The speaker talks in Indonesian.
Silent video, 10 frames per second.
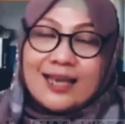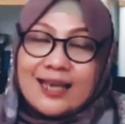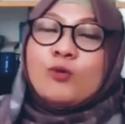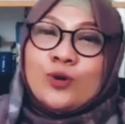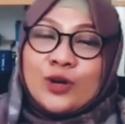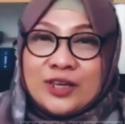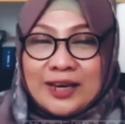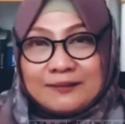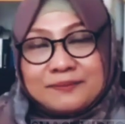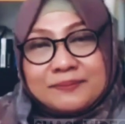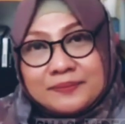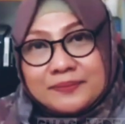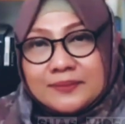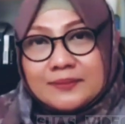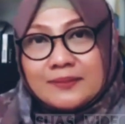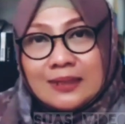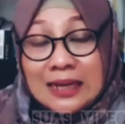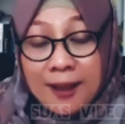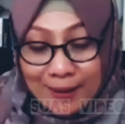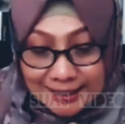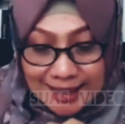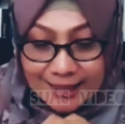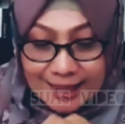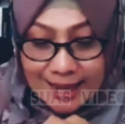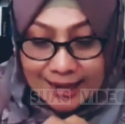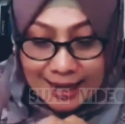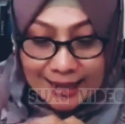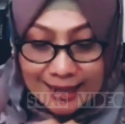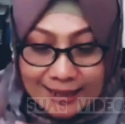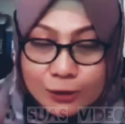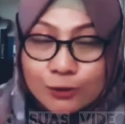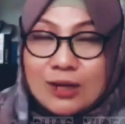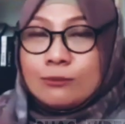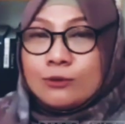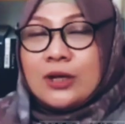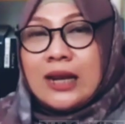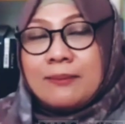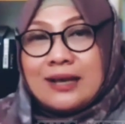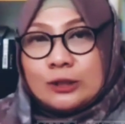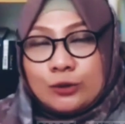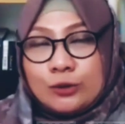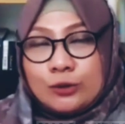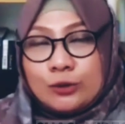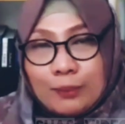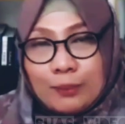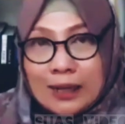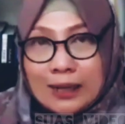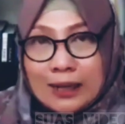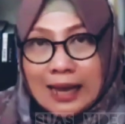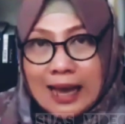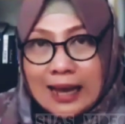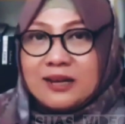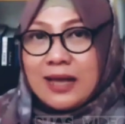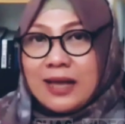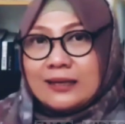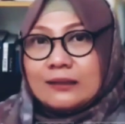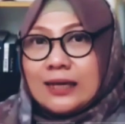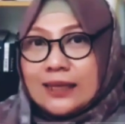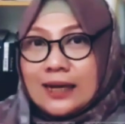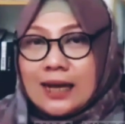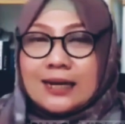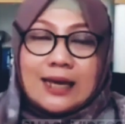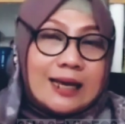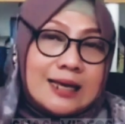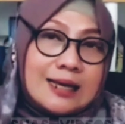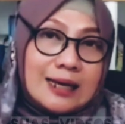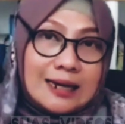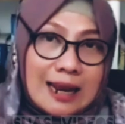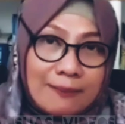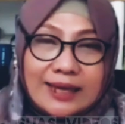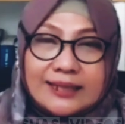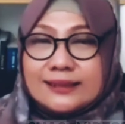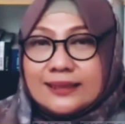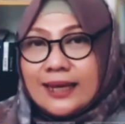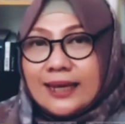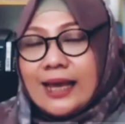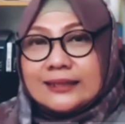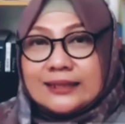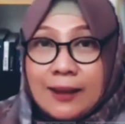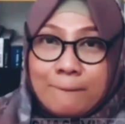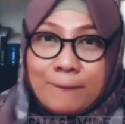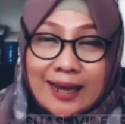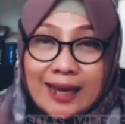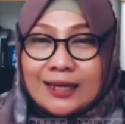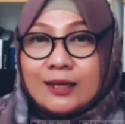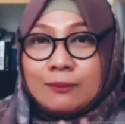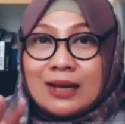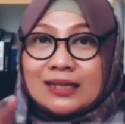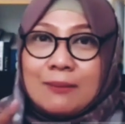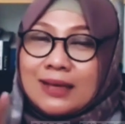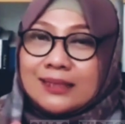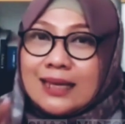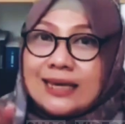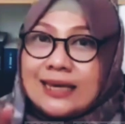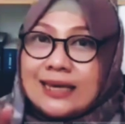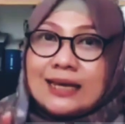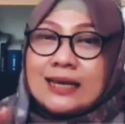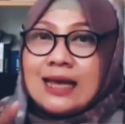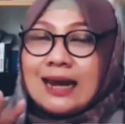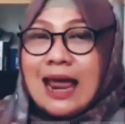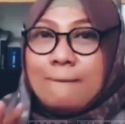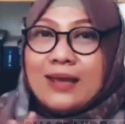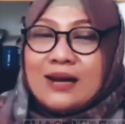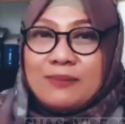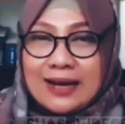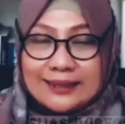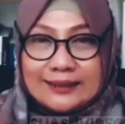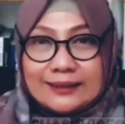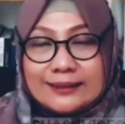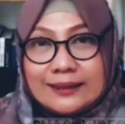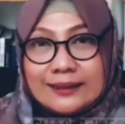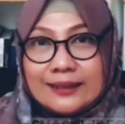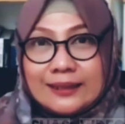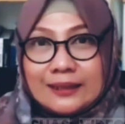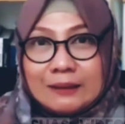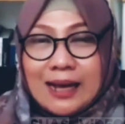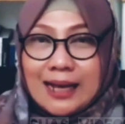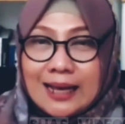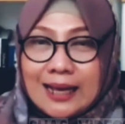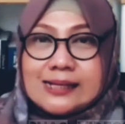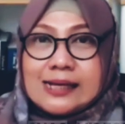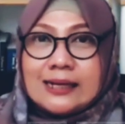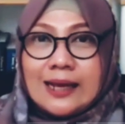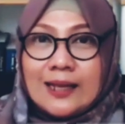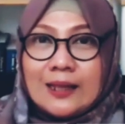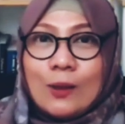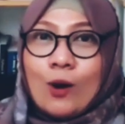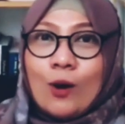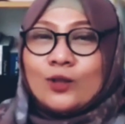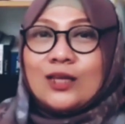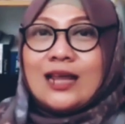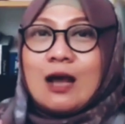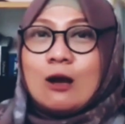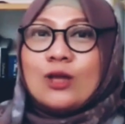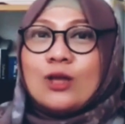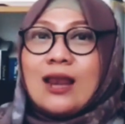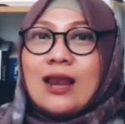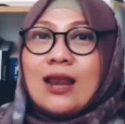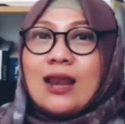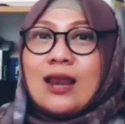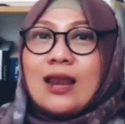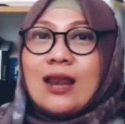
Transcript: lagi umurnya pada saat ananda ini sudah mulai masuk uh, akil balik katakanlah 6 SD SMP ya ini masa-masa yang labil banget maka ya tolong tidak usah